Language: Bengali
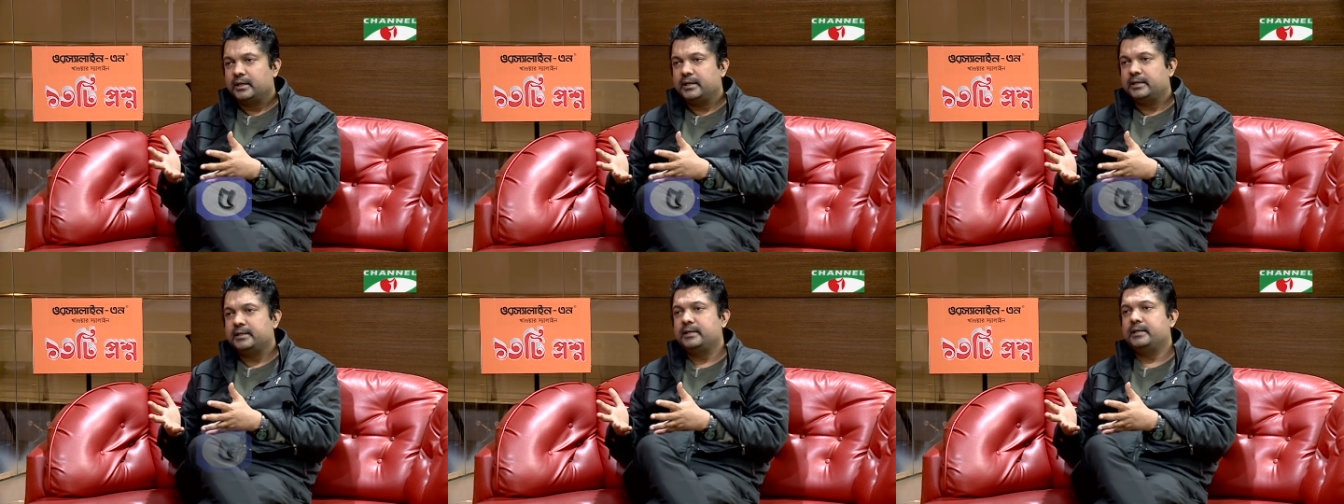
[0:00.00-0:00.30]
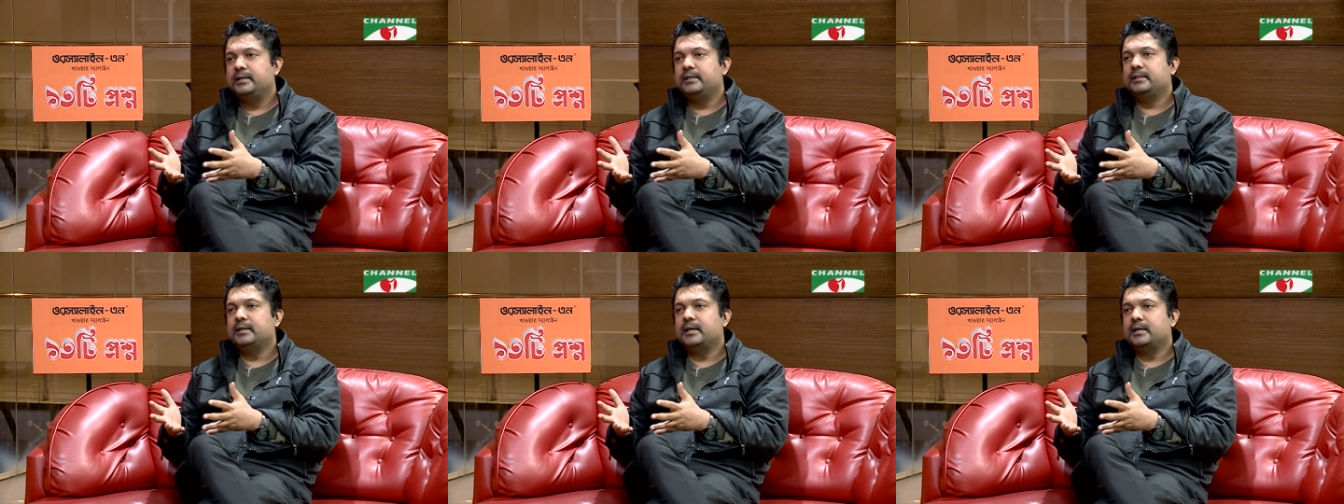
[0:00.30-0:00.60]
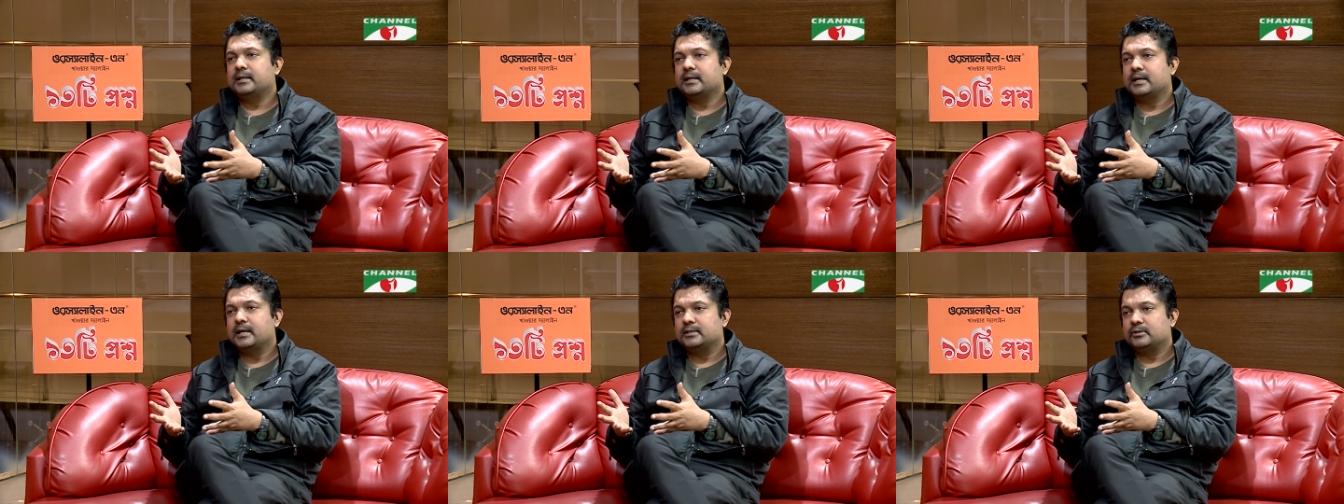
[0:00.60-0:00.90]
এটাই
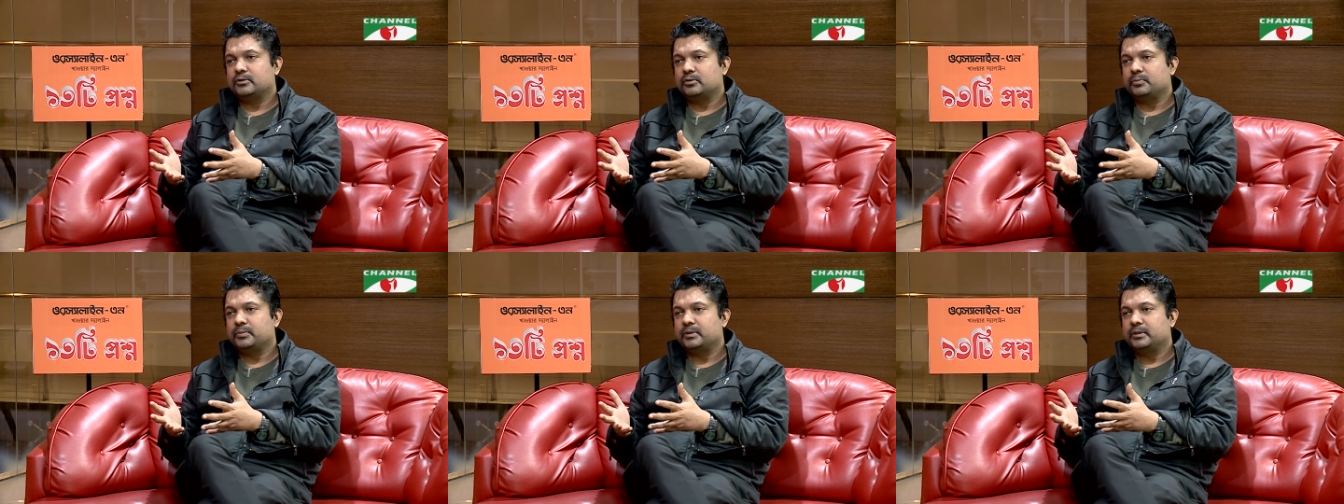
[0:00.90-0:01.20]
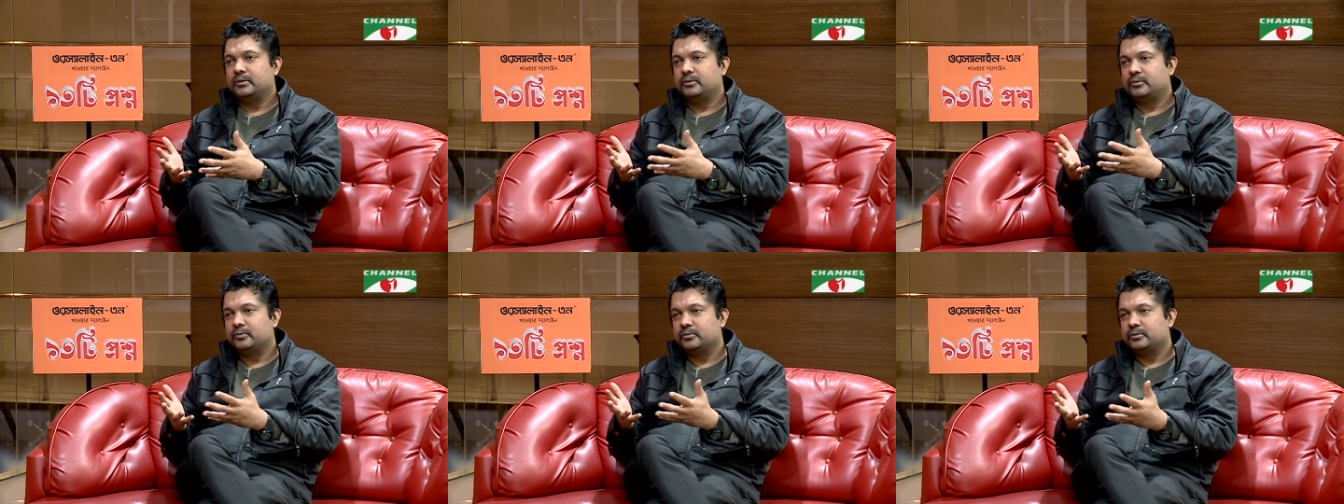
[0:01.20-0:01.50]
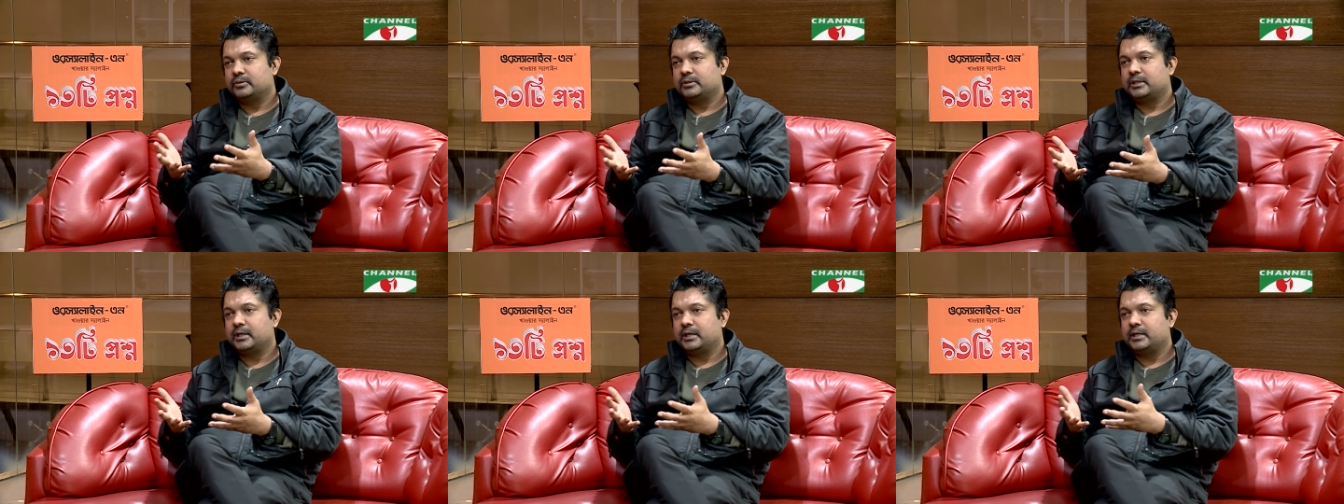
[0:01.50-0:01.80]
তার কাজ হবে তো
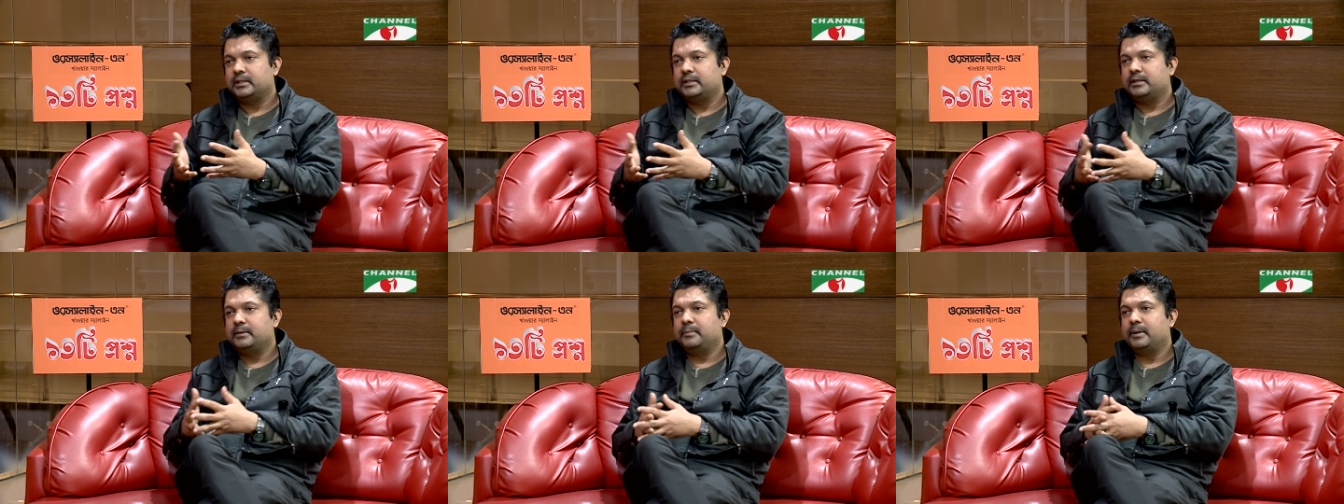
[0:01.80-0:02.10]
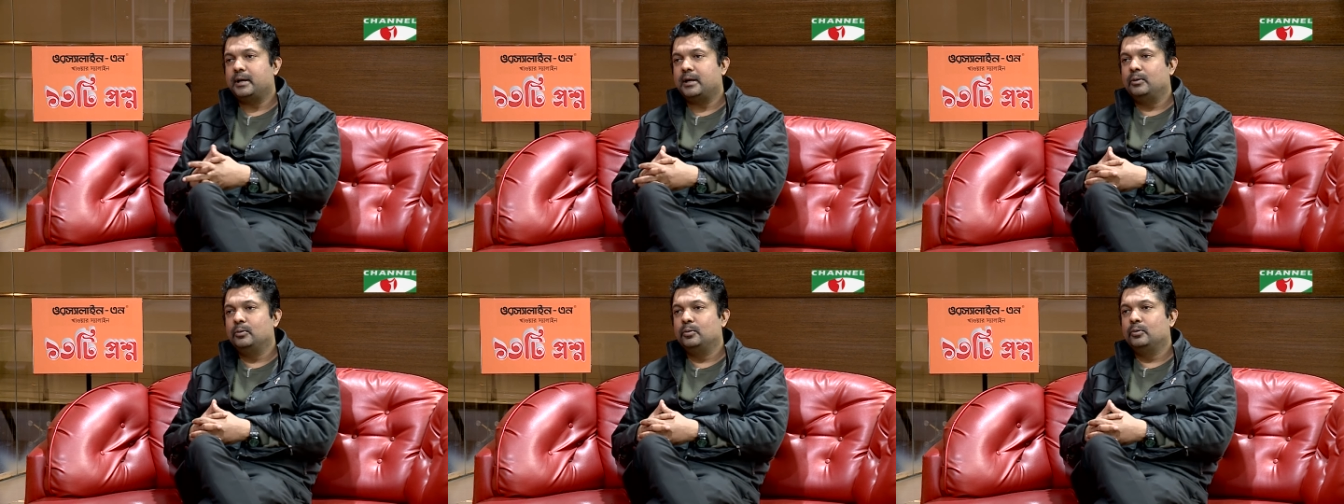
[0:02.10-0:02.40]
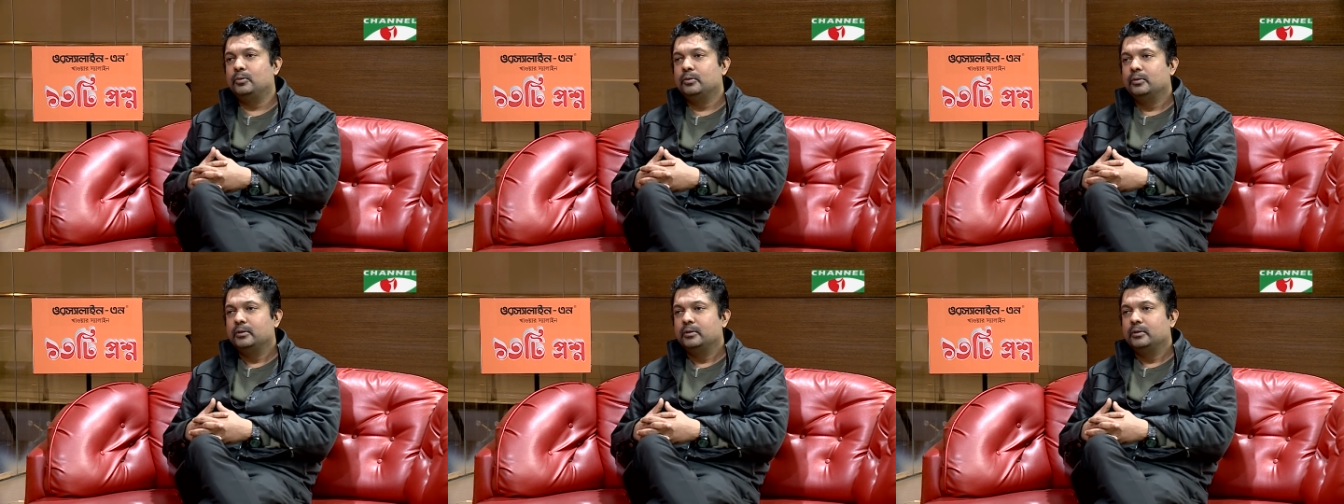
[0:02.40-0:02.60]
সেক্ষেত্রে ভালো